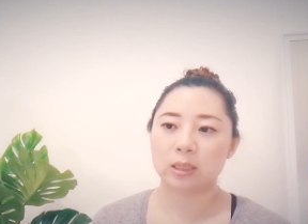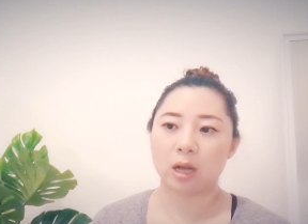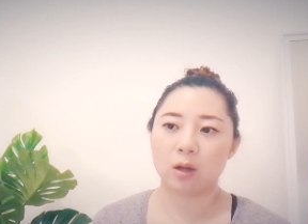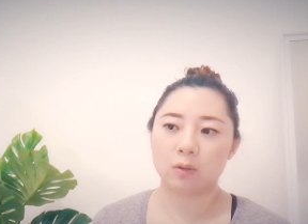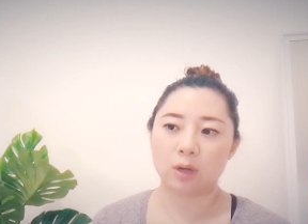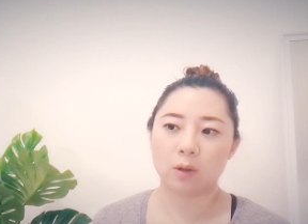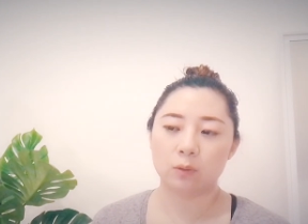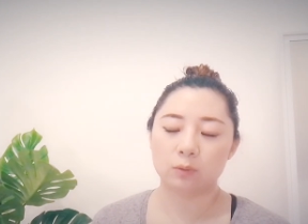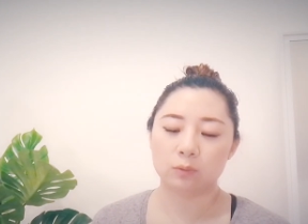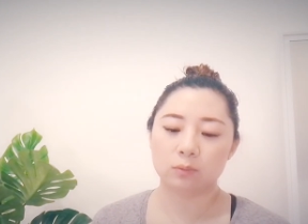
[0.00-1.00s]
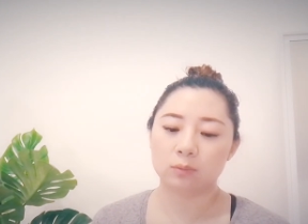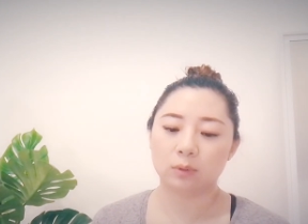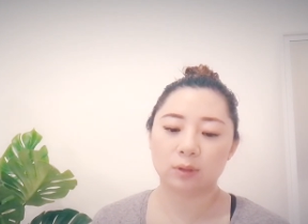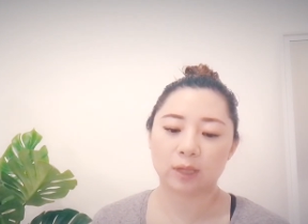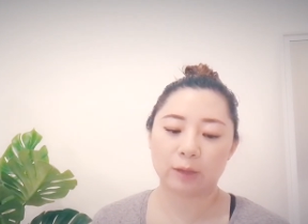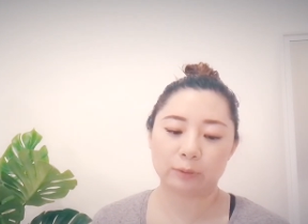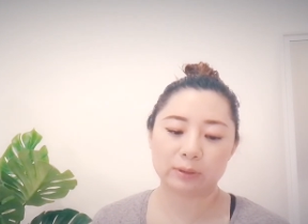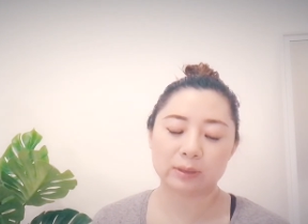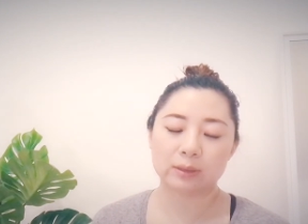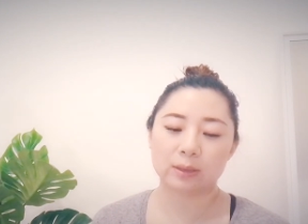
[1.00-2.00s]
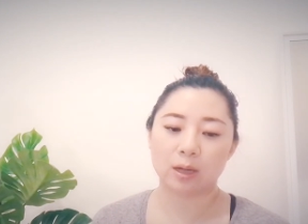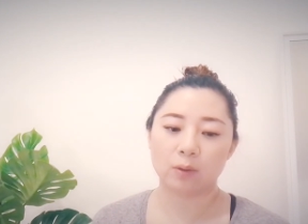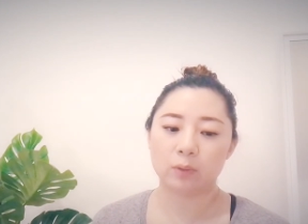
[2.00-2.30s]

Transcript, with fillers: 然后让我感觉自己啊，